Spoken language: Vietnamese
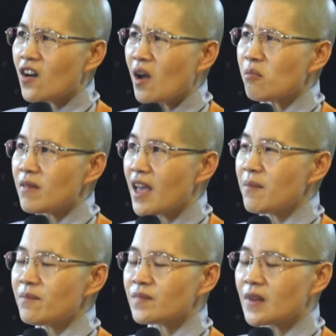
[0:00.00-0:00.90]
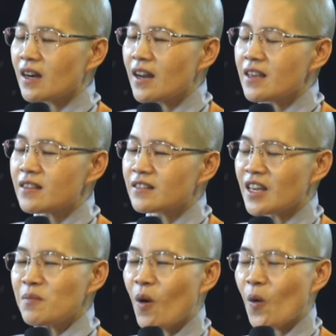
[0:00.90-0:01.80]
đo đong đếm từng ly
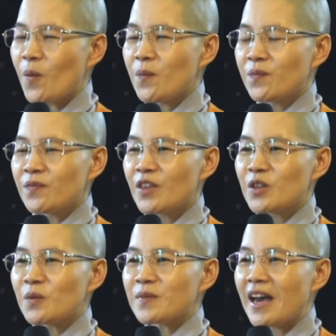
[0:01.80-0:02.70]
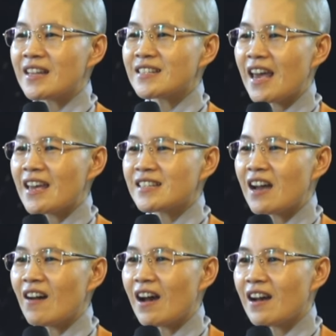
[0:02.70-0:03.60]
từng tí một thì chúng ta
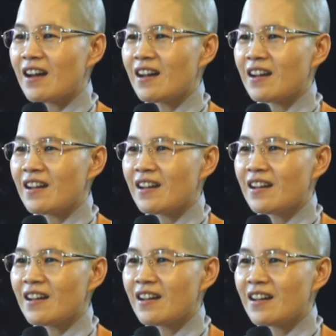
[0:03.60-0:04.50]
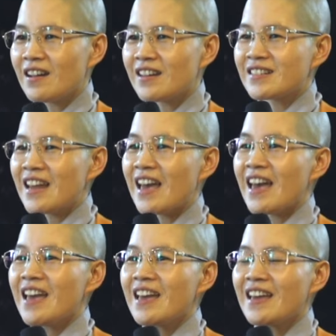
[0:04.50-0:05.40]
sẽ sao ạ à?
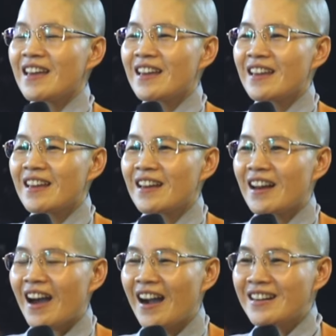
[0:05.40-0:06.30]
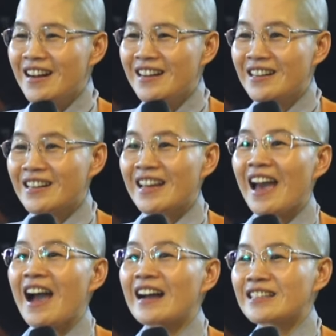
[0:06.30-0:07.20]
sẽ ấn
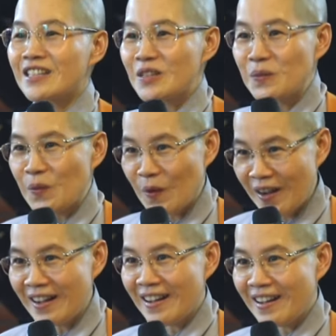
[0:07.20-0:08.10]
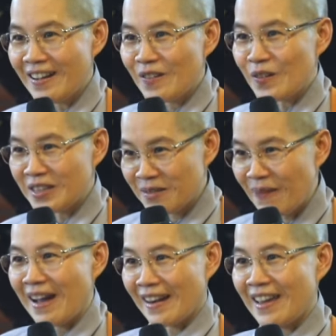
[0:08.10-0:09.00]
định cái hàng sử dụng của của
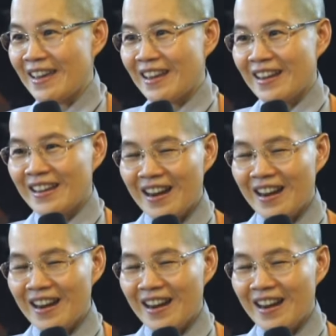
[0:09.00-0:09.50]
tình bạn này